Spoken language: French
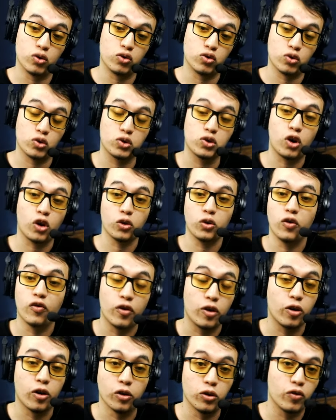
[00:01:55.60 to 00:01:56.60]
sors
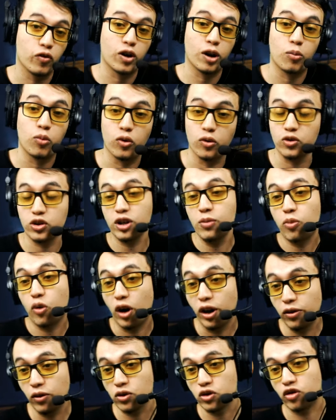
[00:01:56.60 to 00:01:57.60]
devant, euh, devant la boulangerie pour
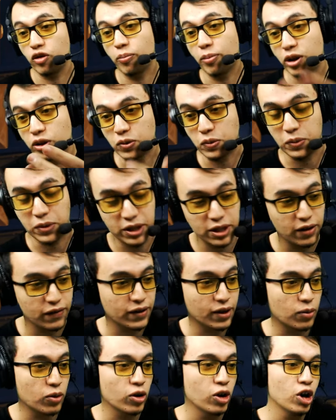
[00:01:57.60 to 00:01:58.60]
attendre. Je fais pas de soucis,
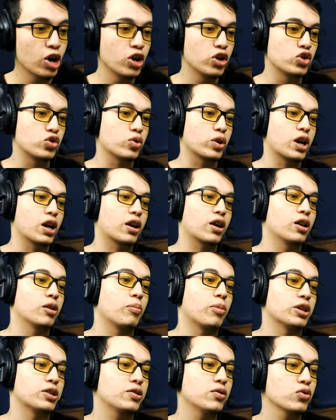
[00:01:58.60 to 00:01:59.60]
évidemment. Je suis quelqu'un de
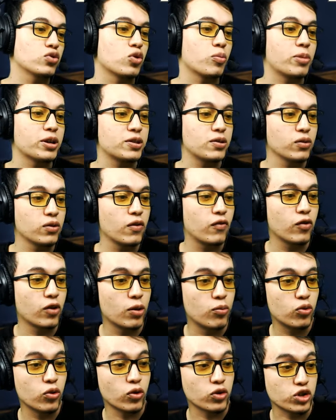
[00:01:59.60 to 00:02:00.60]
patient, je patiente devant la
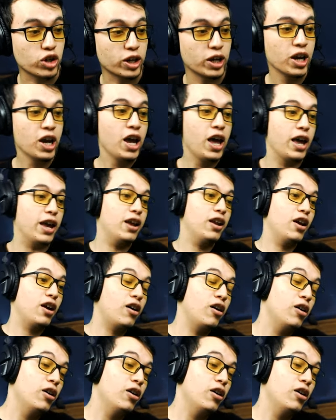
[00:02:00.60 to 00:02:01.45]
boulangerie. Et là,